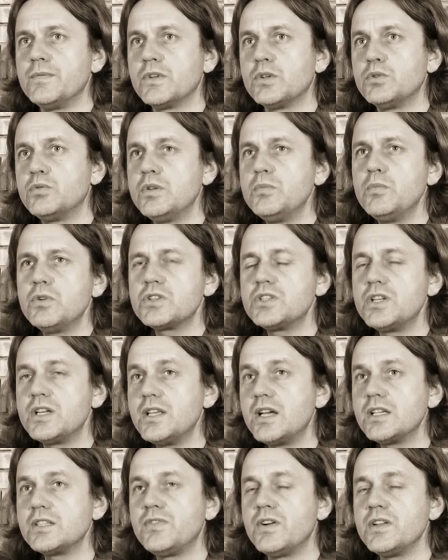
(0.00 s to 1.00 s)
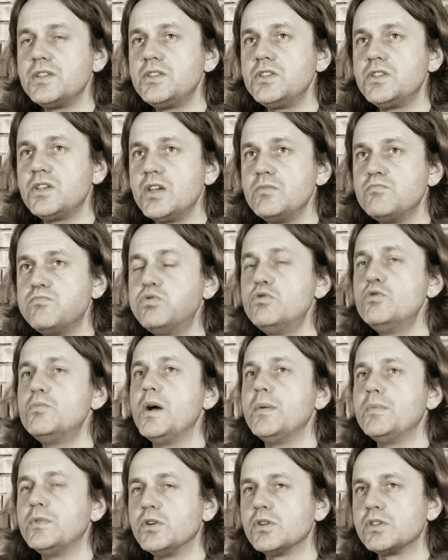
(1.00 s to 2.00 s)
który można nazwać dzisiaj
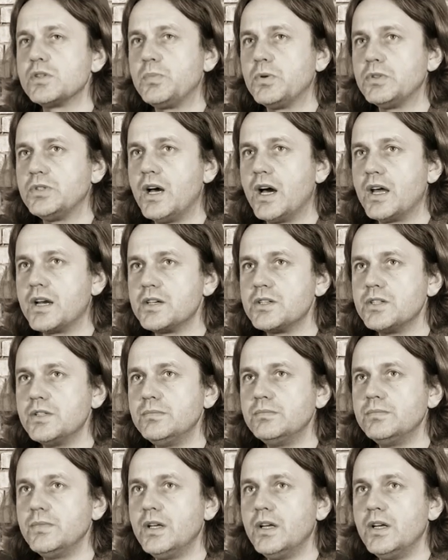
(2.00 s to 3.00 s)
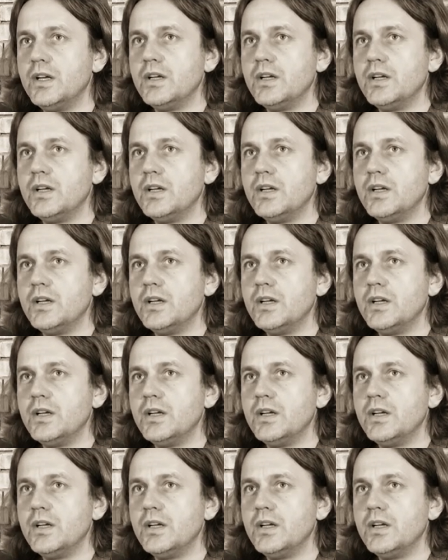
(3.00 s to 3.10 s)
boomem gospodarczym.